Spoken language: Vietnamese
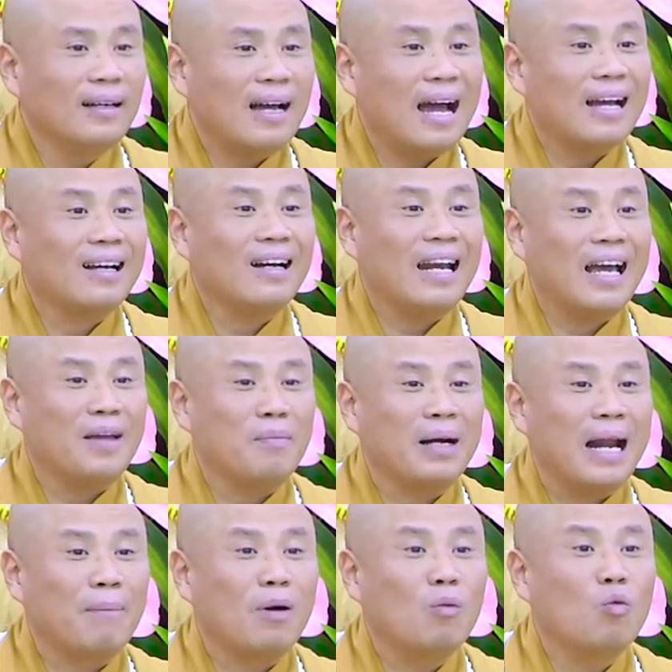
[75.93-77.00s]
Ai có lạy mà
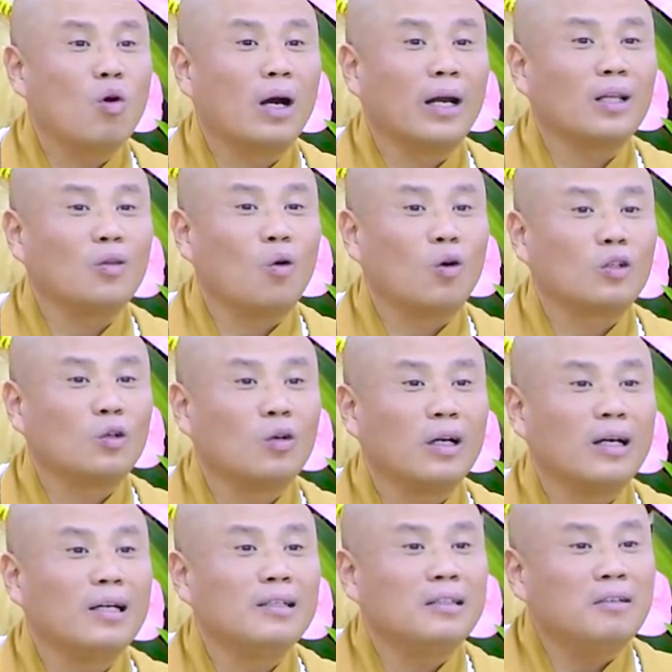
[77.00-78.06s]
đạp ống quần nó tuột xuống là
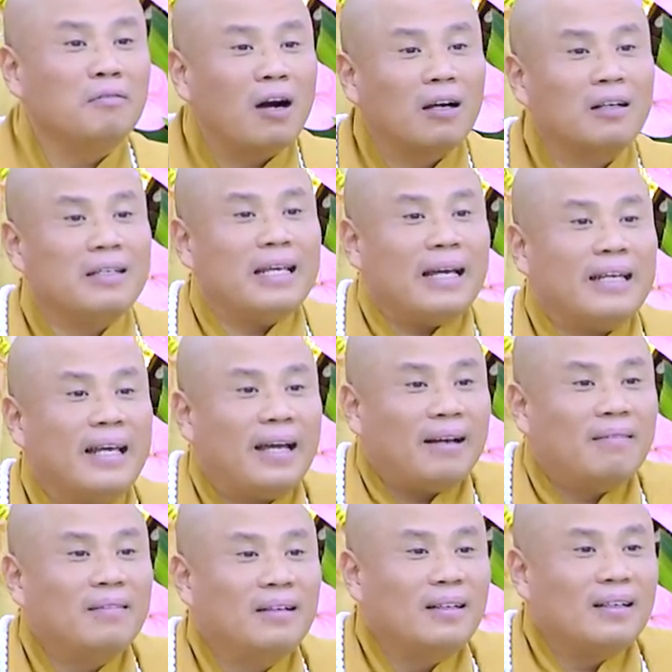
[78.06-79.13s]
đứng trước Phật cứ vậy vậy không?